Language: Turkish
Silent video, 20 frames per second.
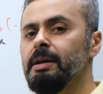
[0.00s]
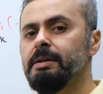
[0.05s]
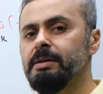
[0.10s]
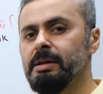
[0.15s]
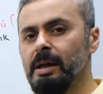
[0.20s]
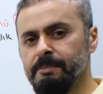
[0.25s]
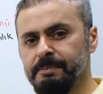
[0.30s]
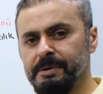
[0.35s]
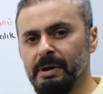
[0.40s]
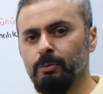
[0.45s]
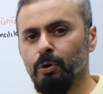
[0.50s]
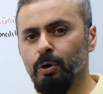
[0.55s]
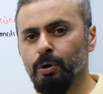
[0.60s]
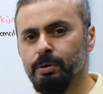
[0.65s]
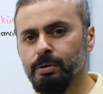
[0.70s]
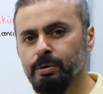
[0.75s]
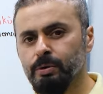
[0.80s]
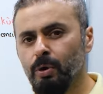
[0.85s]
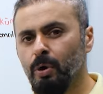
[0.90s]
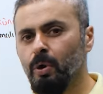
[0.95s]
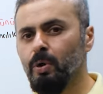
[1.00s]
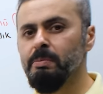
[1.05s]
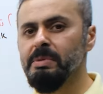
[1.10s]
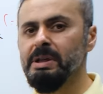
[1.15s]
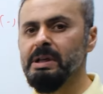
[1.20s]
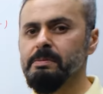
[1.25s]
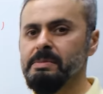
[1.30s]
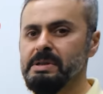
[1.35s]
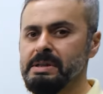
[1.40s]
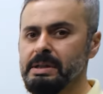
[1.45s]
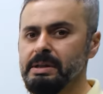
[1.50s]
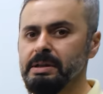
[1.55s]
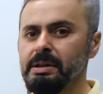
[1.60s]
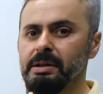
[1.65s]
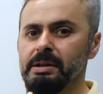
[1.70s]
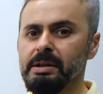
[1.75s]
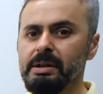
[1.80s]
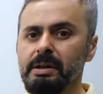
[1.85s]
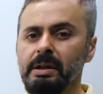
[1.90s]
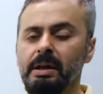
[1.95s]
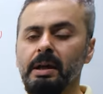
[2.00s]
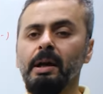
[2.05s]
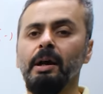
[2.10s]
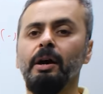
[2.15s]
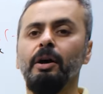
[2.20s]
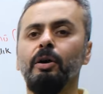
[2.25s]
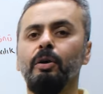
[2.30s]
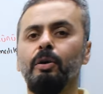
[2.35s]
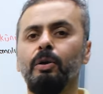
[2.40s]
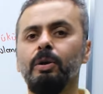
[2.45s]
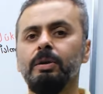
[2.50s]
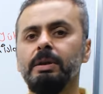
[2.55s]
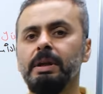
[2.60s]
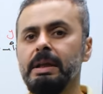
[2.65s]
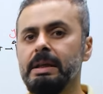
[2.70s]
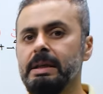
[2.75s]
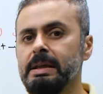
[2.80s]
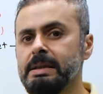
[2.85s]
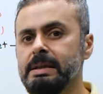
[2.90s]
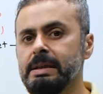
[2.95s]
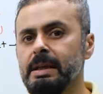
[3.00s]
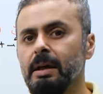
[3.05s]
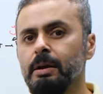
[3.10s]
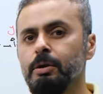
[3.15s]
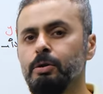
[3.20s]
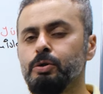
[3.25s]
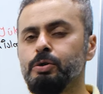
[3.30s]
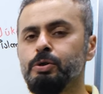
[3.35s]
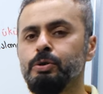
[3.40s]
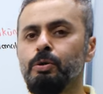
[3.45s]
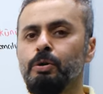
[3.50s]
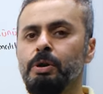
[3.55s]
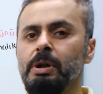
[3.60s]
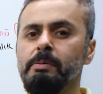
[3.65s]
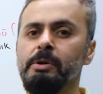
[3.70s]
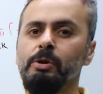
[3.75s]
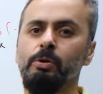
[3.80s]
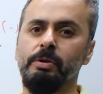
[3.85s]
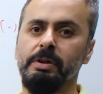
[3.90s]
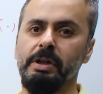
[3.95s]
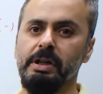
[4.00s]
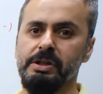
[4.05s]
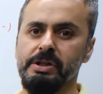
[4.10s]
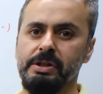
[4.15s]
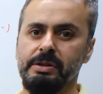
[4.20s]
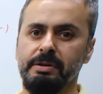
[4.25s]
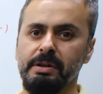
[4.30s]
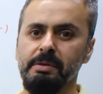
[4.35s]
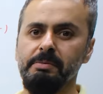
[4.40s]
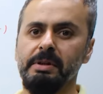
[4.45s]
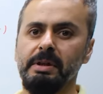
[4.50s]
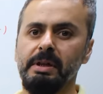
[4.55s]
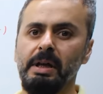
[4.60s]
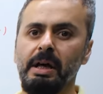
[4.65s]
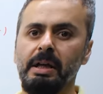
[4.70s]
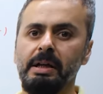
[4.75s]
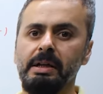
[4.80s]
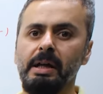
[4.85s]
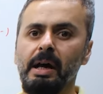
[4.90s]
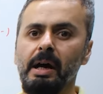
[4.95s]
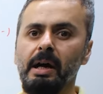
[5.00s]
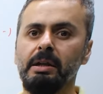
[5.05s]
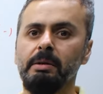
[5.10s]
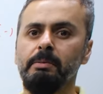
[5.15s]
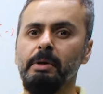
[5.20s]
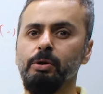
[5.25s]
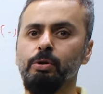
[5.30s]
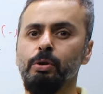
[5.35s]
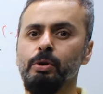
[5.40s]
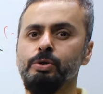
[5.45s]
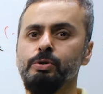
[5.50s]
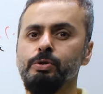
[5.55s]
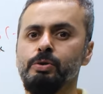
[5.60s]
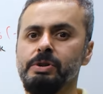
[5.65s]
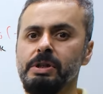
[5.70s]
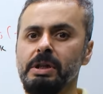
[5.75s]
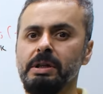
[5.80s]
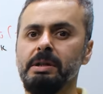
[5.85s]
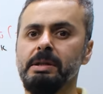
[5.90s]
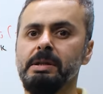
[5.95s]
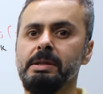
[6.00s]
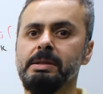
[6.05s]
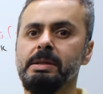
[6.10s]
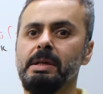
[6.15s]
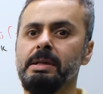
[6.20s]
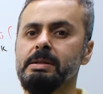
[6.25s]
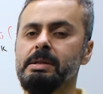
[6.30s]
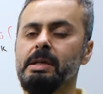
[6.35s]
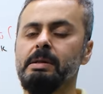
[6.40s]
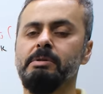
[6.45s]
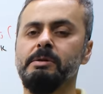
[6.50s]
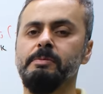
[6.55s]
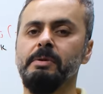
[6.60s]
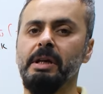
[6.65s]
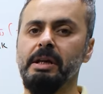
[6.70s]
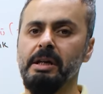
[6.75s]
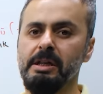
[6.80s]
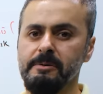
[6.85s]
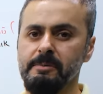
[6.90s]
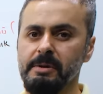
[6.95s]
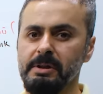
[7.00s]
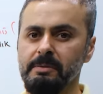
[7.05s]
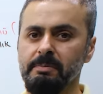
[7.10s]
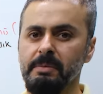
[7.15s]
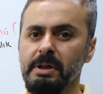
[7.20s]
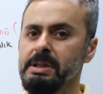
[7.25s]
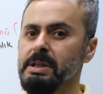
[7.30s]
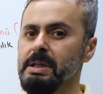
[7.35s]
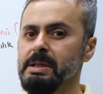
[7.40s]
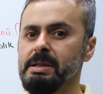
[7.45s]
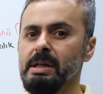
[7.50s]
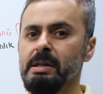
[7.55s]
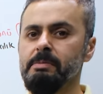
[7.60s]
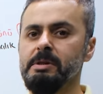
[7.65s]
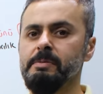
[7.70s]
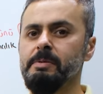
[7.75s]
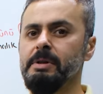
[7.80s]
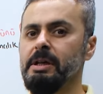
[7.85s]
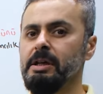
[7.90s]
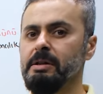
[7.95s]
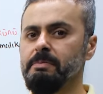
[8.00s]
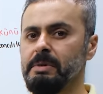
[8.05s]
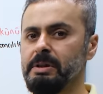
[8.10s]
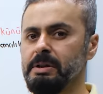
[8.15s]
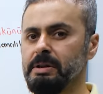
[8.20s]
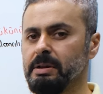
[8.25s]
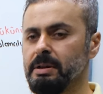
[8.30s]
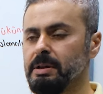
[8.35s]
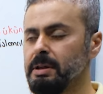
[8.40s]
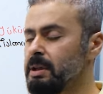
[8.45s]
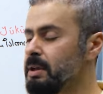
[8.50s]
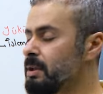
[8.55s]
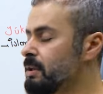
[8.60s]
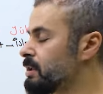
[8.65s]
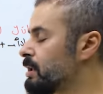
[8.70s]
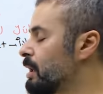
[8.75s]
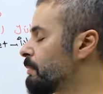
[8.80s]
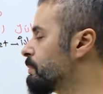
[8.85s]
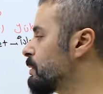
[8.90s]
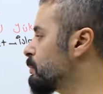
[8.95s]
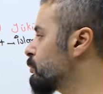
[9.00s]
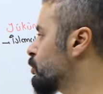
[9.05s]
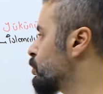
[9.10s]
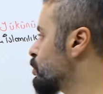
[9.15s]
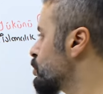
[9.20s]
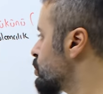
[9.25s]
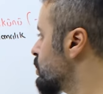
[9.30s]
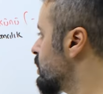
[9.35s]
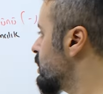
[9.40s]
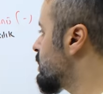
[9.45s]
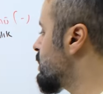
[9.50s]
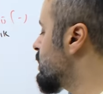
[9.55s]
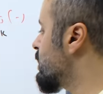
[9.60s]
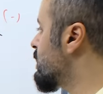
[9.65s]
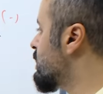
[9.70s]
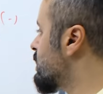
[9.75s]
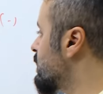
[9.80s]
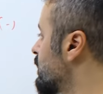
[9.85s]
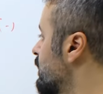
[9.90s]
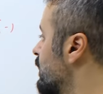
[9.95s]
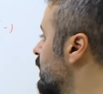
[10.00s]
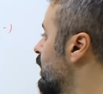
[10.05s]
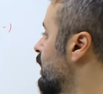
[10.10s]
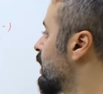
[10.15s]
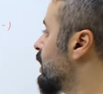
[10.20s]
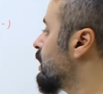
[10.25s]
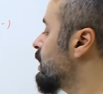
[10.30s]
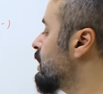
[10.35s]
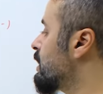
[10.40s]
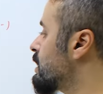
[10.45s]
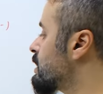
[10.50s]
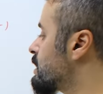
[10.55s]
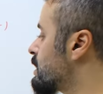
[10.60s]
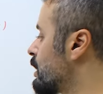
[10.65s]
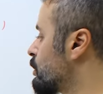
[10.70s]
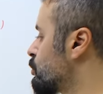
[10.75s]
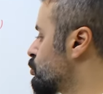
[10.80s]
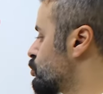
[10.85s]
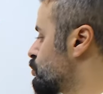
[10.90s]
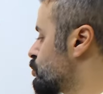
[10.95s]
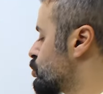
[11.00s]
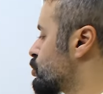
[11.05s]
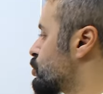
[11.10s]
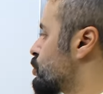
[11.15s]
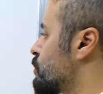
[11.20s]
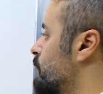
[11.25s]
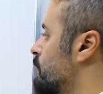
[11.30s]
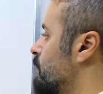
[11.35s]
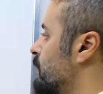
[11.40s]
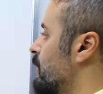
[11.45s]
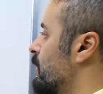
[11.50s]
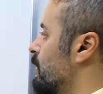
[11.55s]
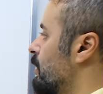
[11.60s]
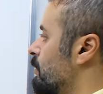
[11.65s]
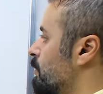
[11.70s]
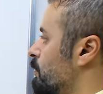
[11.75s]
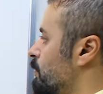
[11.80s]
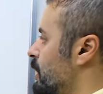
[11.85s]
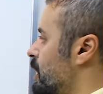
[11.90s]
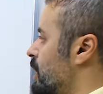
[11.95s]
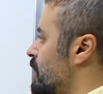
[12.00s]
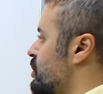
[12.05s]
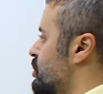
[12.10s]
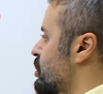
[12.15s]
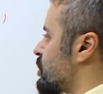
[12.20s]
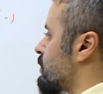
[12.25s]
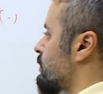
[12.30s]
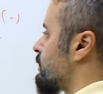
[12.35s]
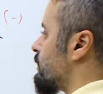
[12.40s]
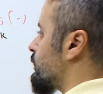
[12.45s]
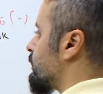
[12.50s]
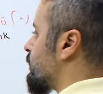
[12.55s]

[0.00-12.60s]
Deprem oldu. 11 ilimiz yıkıldı. Orada insan gücünün önemi de ortaya çıktı değil mi? Yani yardıma koşturacak insan sayımız bile yetmedi. Makine sayımız bile yetmedi. Rabbim korusun esirgesin. İnsan gücümüz. 5.